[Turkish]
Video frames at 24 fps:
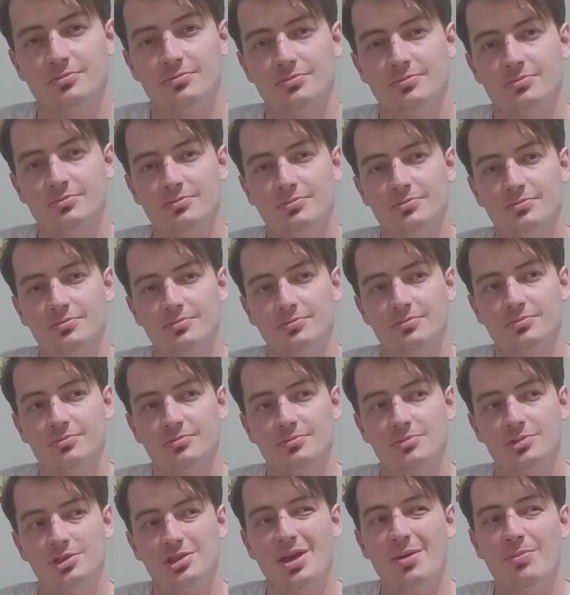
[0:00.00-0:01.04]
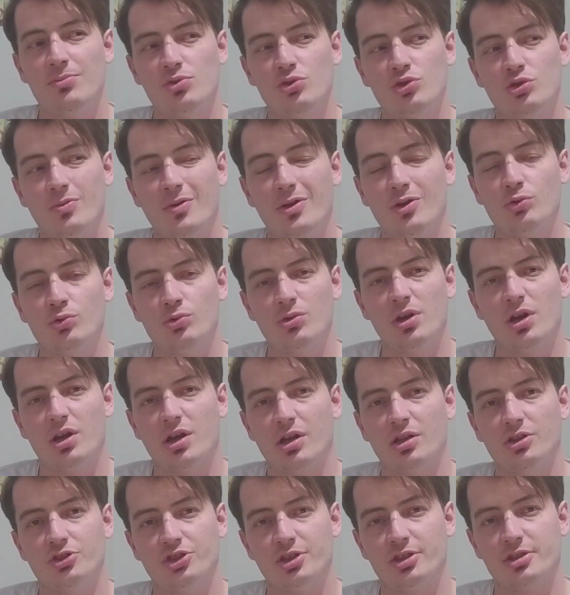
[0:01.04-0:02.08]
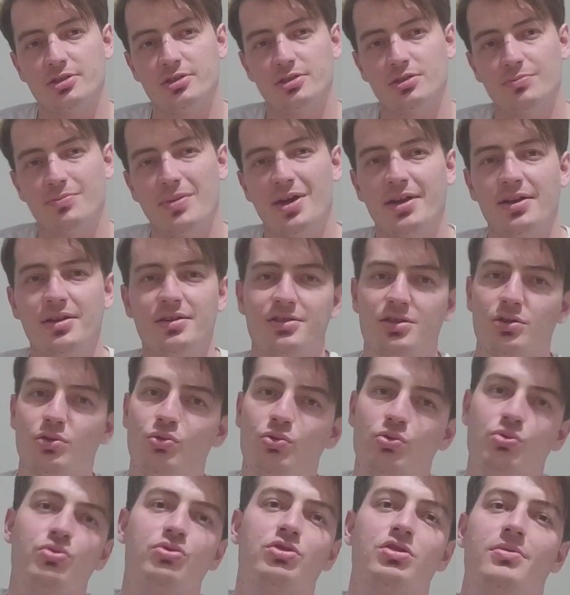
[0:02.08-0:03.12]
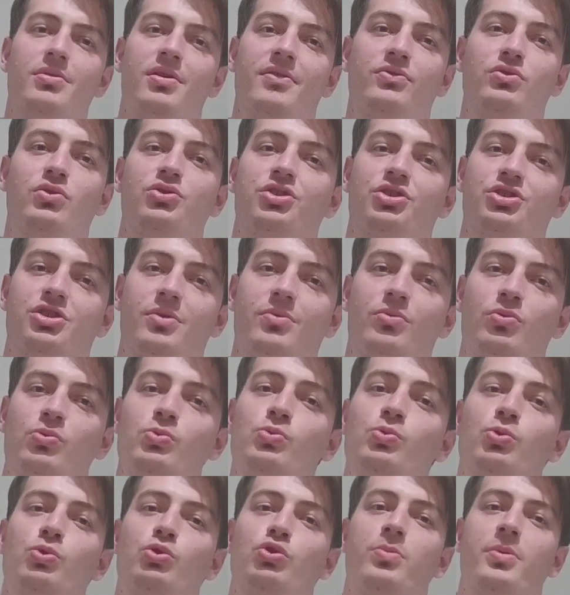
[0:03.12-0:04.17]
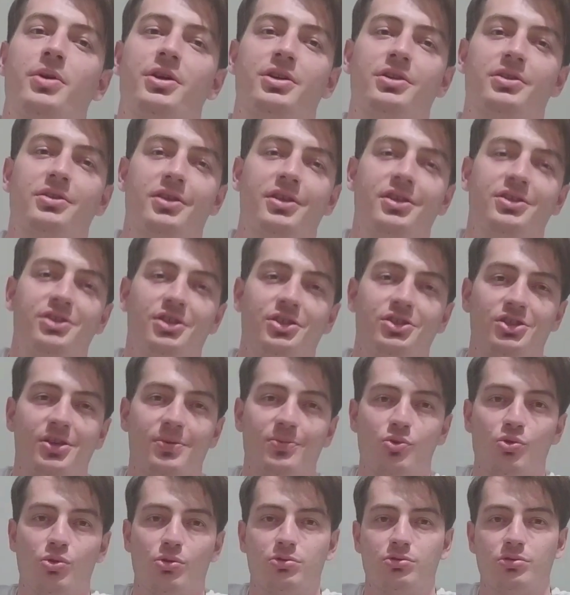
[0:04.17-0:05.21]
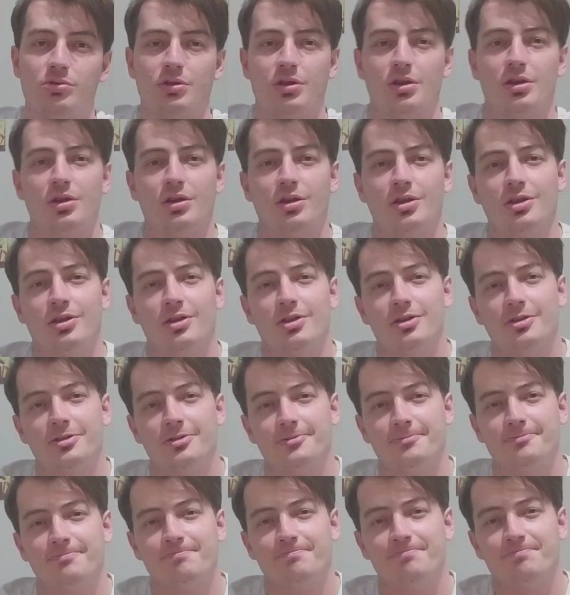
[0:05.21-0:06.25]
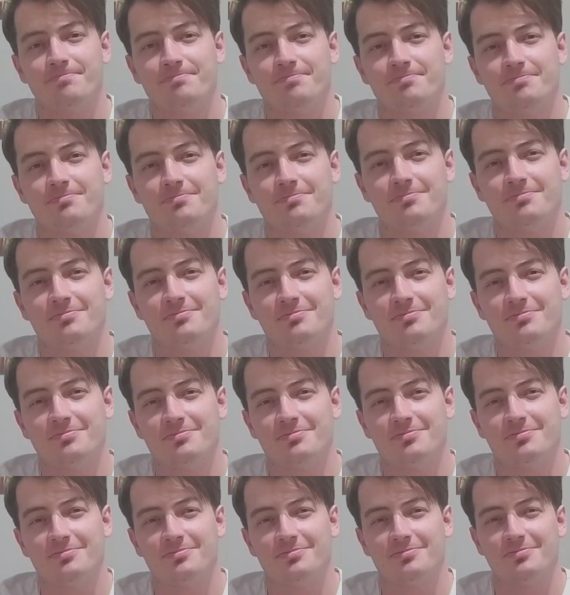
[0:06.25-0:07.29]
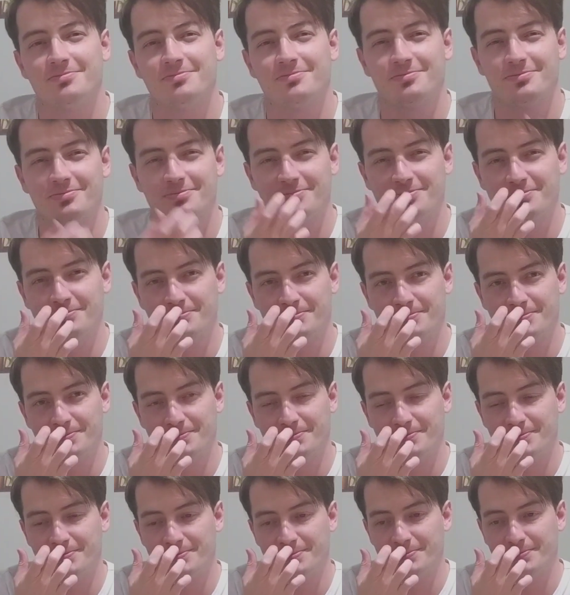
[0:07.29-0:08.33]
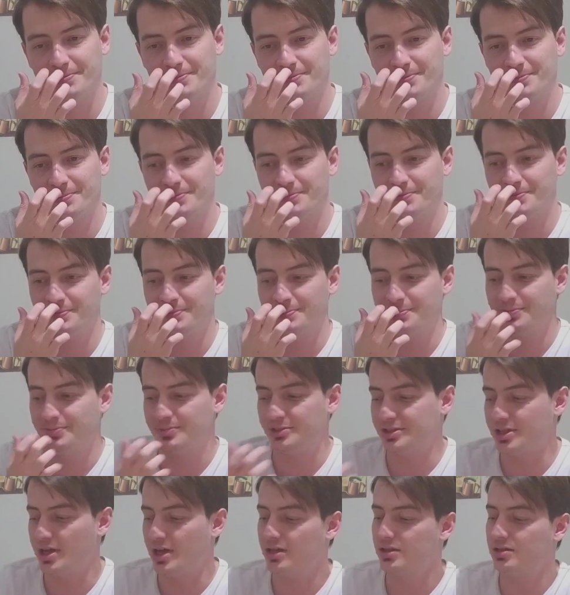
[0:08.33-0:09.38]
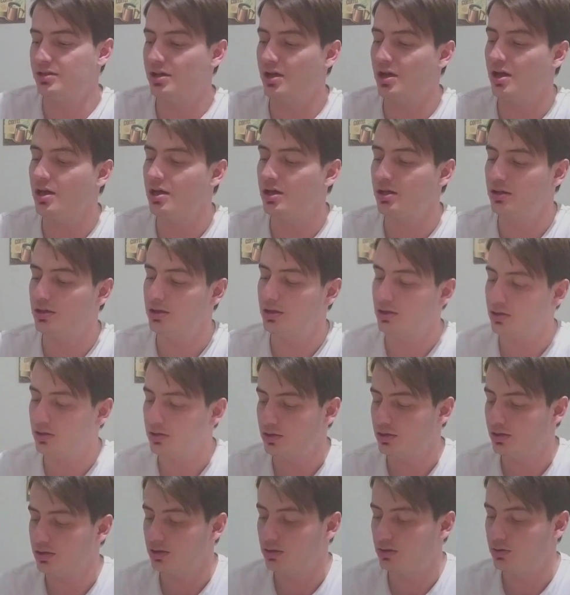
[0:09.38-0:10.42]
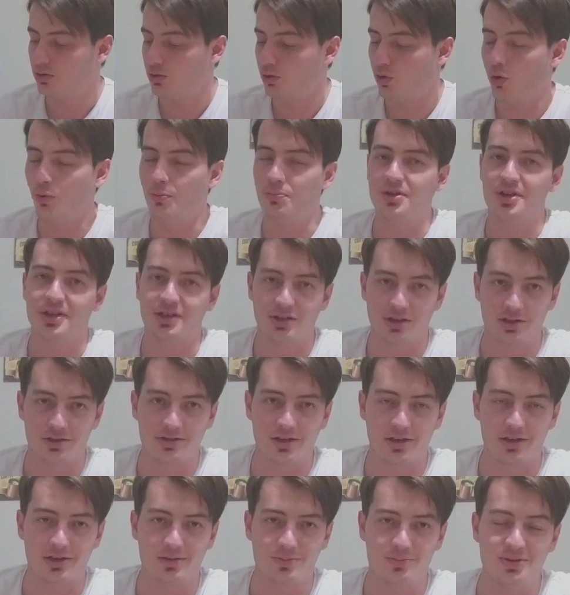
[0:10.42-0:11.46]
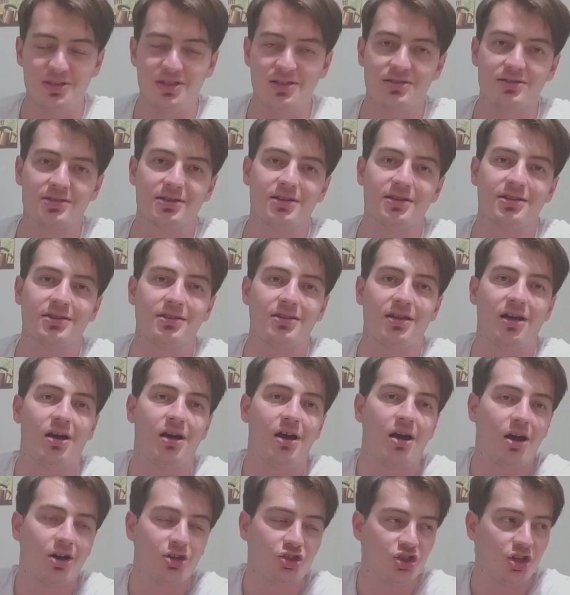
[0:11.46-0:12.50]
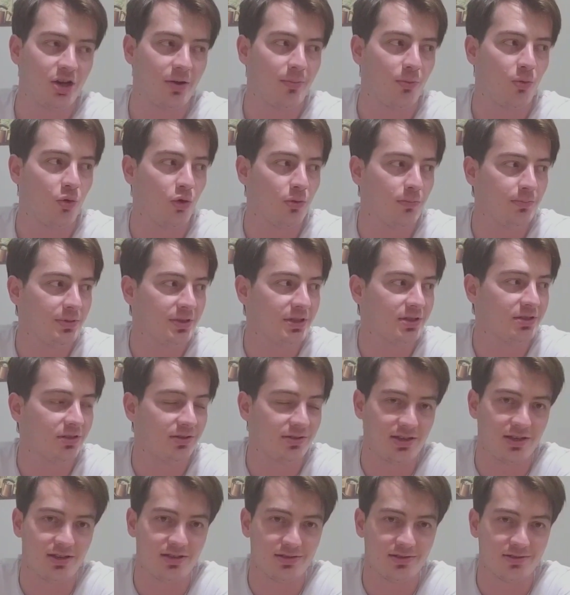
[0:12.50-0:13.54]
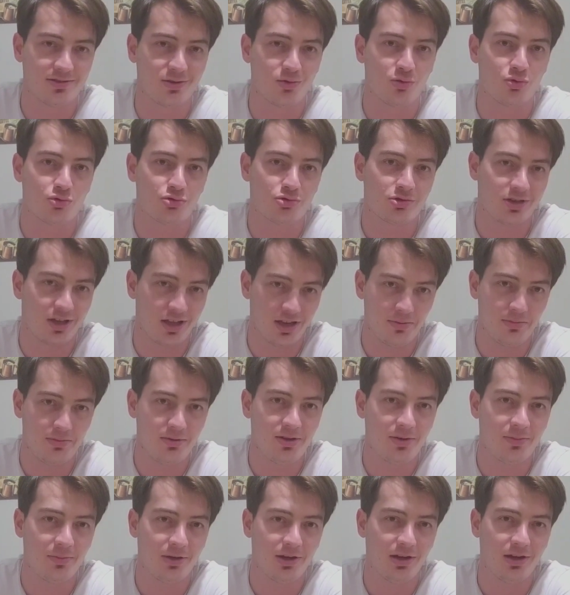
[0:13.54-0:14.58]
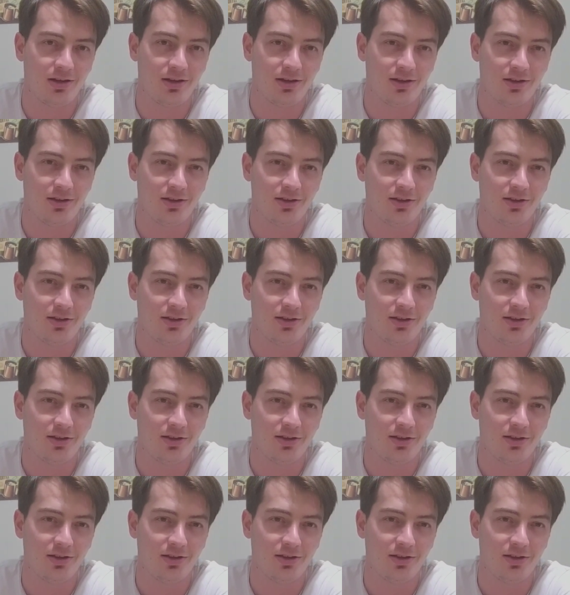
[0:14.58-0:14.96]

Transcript: izleyebilirsek. Sen büyük ihtimalle uyuyakalacaksın. Ben de sen uyuduğun zaman video çekeceğim. Uyudu bakın diye çekeceğim koltukta büyük ihtimalle uyuyakalarım. Çünkü şimdi bile uykum var. Saat daha 11.48. Bir insanın akşam 11.48'de uykusu gelebilir mi ya?